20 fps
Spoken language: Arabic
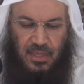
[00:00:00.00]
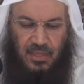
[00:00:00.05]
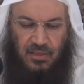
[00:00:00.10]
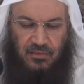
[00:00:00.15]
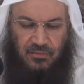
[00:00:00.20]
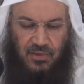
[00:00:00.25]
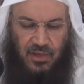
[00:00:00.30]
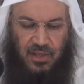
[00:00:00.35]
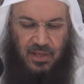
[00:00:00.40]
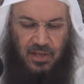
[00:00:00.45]

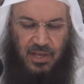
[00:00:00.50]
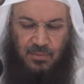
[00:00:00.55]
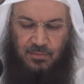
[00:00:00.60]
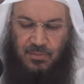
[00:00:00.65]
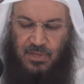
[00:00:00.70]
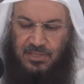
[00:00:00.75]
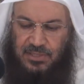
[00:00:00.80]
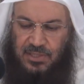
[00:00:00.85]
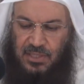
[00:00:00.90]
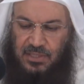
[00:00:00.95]
فإن لم
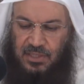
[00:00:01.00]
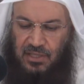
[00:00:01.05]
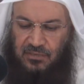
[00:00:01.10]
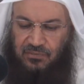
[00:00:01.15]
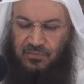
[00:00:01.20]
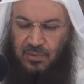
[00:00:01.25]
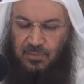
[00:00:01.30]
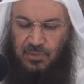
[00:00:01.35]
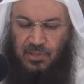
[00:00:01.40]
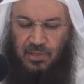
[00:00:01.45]
يستطع
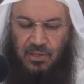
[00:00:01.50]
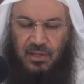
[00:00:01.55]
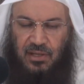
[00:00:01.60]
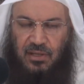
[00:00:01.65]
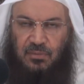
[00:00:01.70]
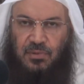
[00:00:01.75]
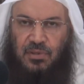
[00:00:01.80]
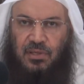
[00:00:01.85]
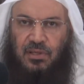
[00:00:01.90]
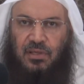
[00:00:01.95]

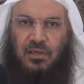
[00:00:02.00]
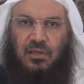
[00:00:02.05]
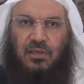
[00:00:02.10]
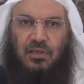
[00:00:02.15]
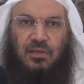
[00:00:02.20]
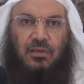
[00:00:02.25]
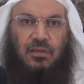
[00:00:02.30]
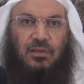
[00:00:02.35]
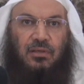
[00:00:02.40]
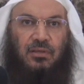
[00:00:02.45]

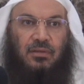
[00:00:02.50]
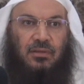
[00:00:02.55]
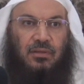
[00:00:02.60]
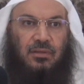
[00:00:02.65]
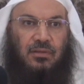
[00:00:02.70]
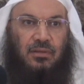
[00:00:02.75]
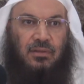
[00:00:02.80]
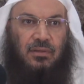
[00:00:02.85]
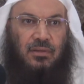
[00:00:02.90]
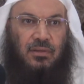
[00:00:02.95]
فبقلبه
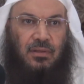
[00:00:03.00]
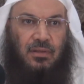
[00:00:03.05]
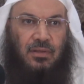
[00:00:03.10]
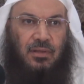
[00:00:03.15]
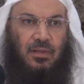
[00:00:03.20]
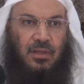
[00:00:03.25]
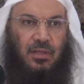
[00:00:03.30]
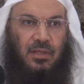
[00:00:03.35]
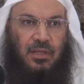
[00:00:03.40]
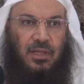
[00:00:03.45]

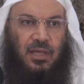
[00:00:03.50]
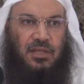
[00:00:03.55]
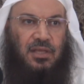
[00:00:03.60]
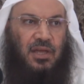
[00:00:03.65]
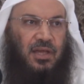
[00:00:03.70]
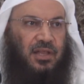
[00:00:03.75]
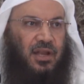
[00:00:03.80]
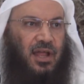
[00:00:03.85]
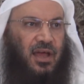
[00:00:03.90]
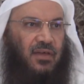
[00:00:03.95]
يعني
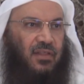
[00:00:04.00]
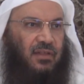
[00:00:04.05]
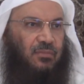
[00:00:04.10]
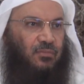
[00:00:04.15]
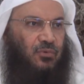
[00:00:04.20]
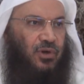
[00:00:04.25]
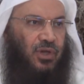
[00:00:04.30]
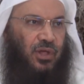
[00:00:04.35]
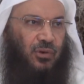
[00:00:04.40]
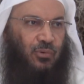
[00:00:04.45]
يكره هذا
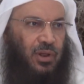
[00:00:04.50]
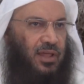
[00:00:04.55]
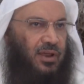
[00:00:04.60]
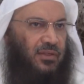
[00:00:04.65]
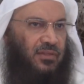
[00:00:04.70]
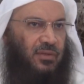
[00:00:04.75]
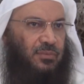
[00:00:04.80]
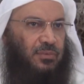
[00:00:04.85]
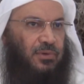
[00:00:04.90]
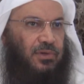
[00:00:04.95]
المنكر ولا
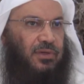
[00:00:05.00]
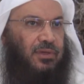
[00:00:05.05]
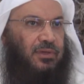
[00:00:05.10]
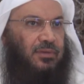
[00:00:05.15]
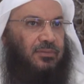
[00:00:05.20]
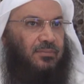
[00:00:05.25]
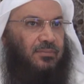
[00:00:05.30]
يرضى به